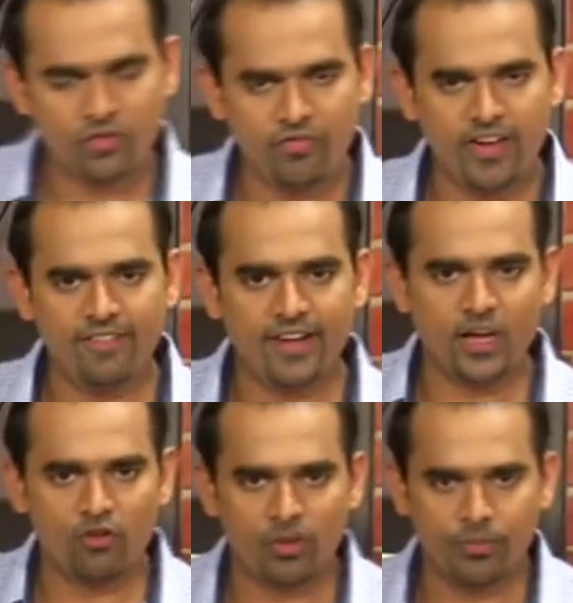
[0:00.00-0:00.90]

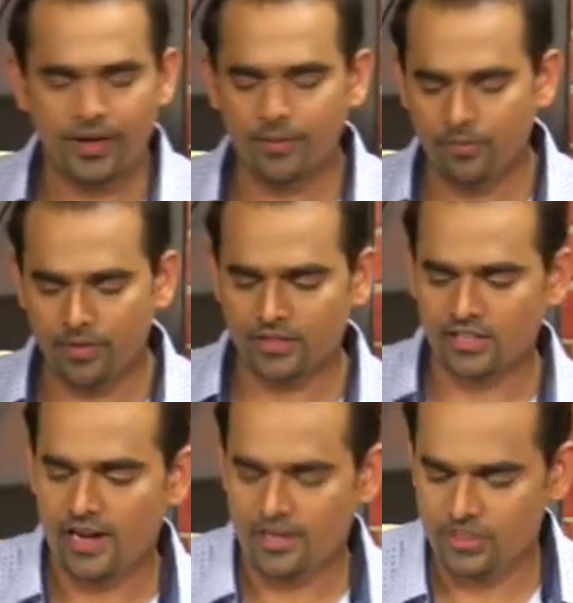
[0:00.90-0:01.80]
వేడివేడిగా ఉన్నప్పుడే
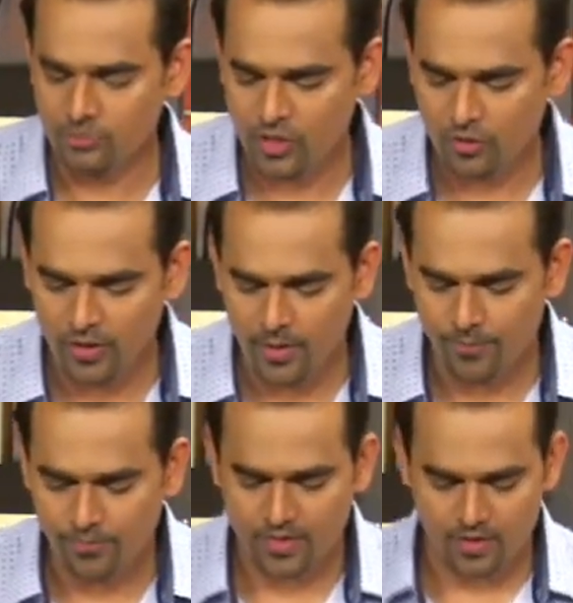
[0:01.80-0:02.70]
అసలు ఆలస్యం చేయకుండా
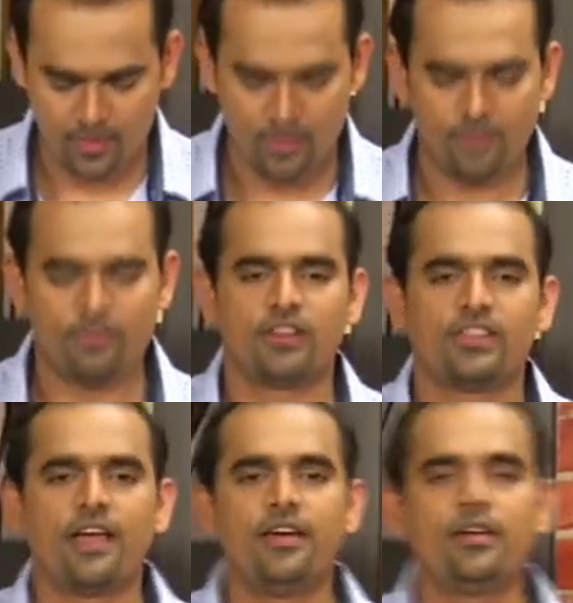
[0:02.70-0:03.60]

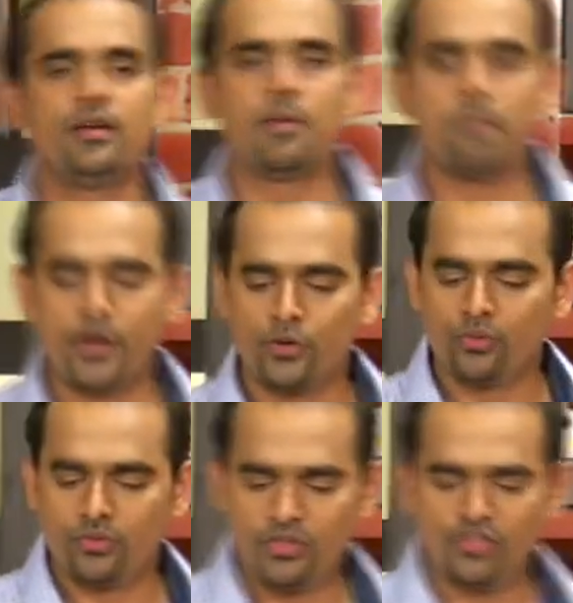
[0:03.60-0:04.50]
ఫతాయర్ మరియు
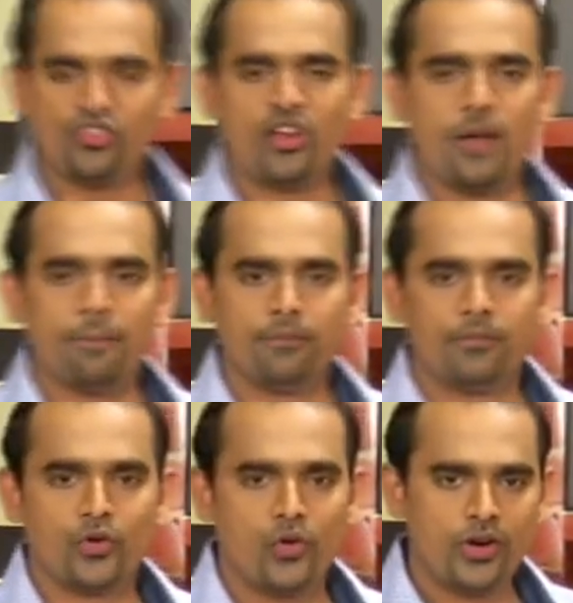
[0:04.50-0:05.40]
ఈ
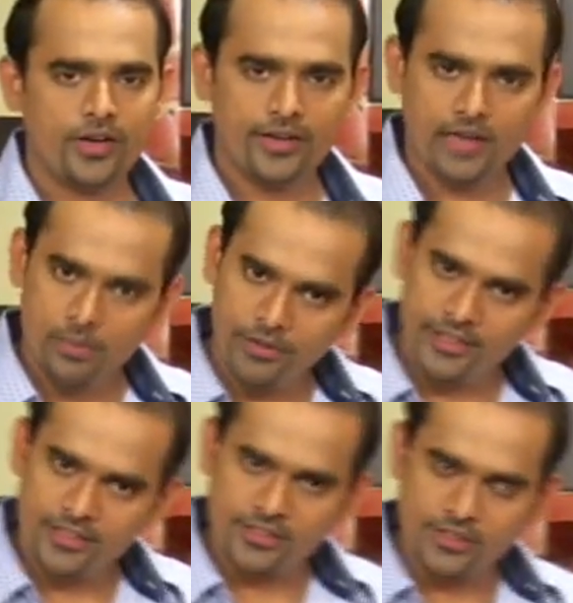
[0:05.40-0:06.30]
రెండింటి కలిపి
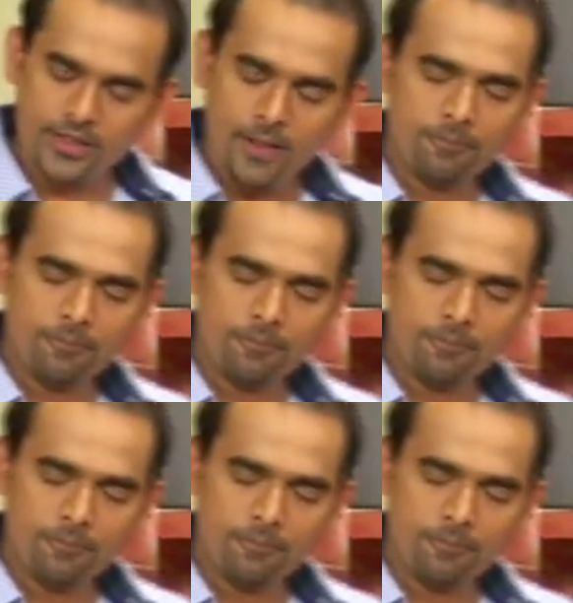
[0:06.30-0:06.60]
టేస్ట్ చేసేద్దాం